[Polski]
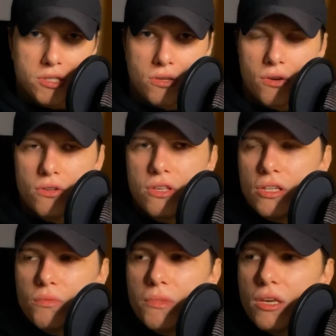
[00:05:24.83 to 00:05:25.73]
skoro
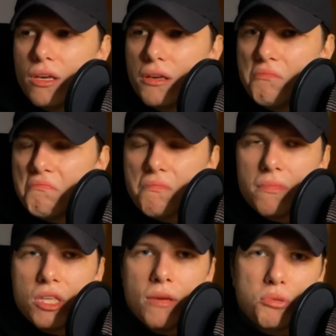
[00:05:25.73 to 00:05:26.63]
nikt mi
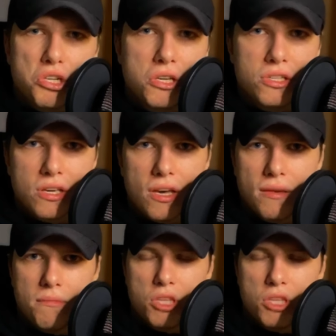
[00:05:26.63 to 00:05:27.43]
nie przyjdzie,